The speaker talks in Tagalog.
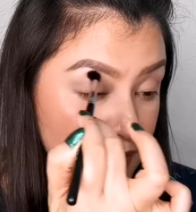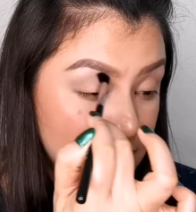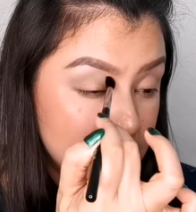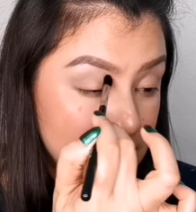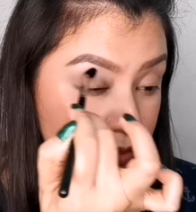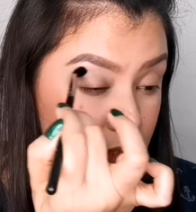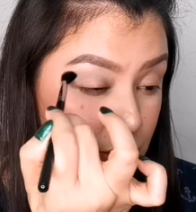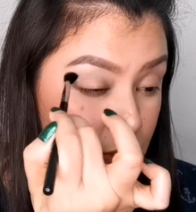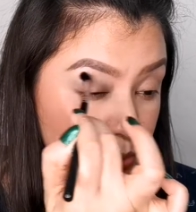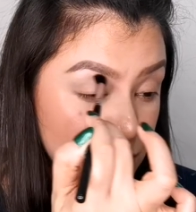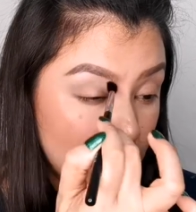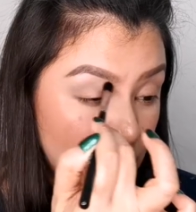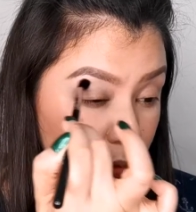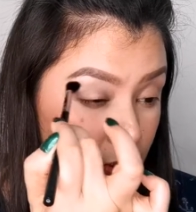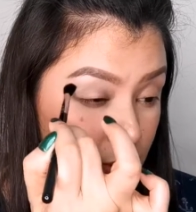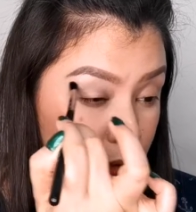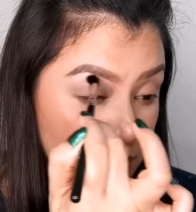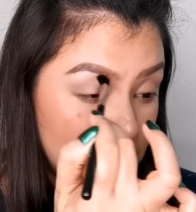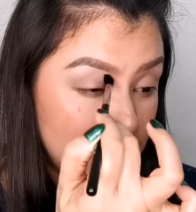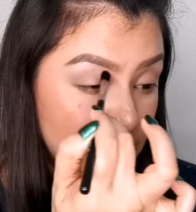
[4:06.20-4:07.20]
Transition
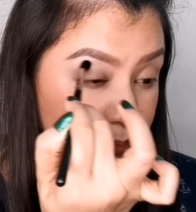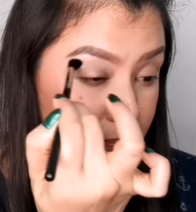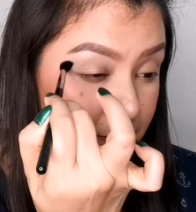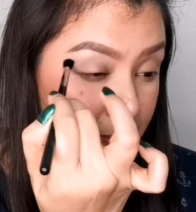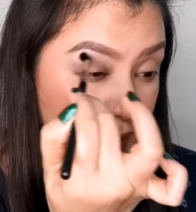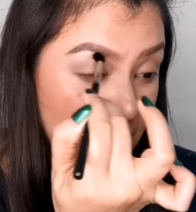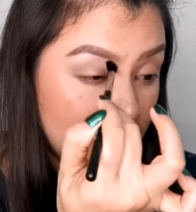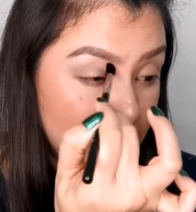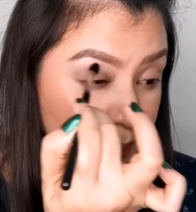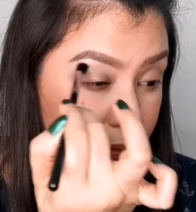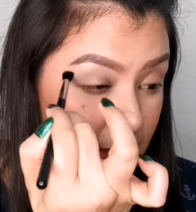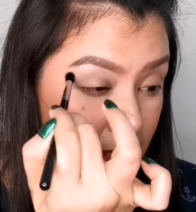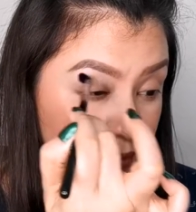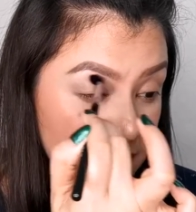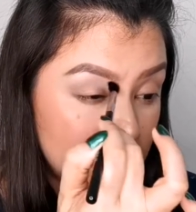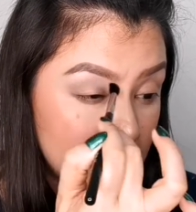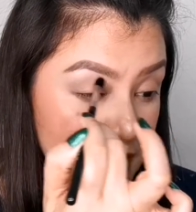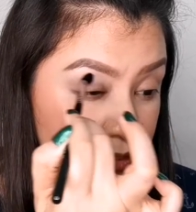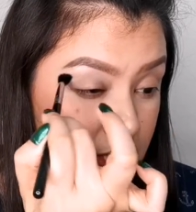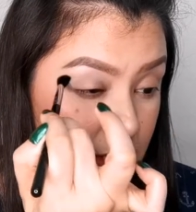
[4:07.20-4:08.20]
color. Parang
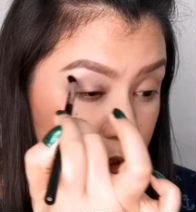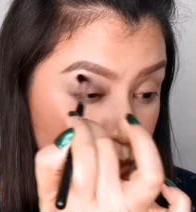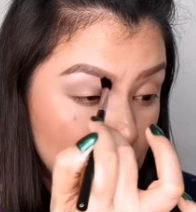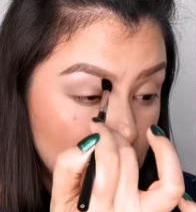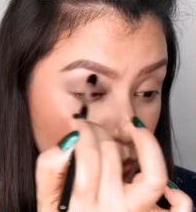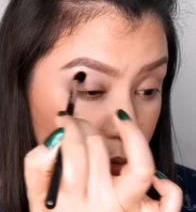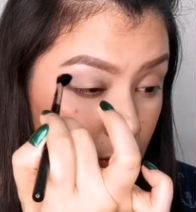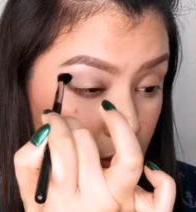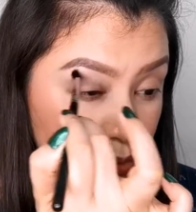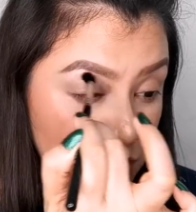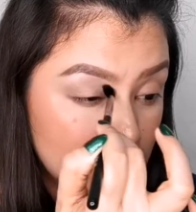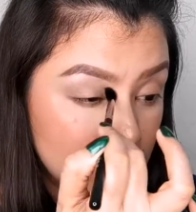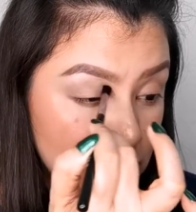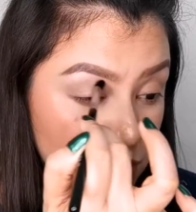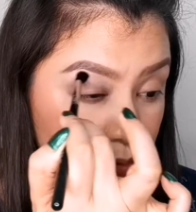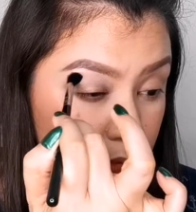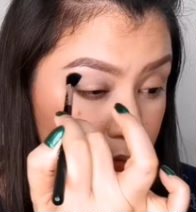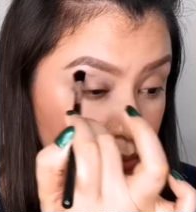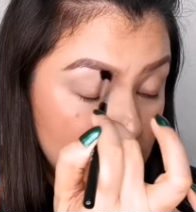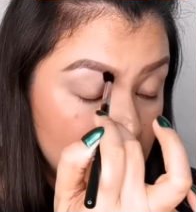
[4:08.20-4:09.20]
pinaka-transition color
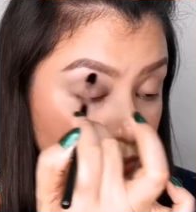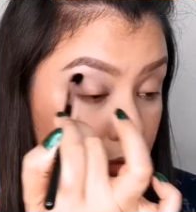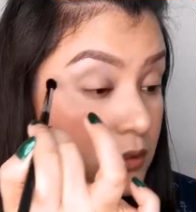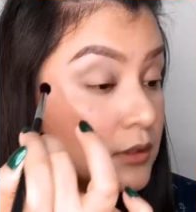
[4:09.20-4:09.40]
ko to.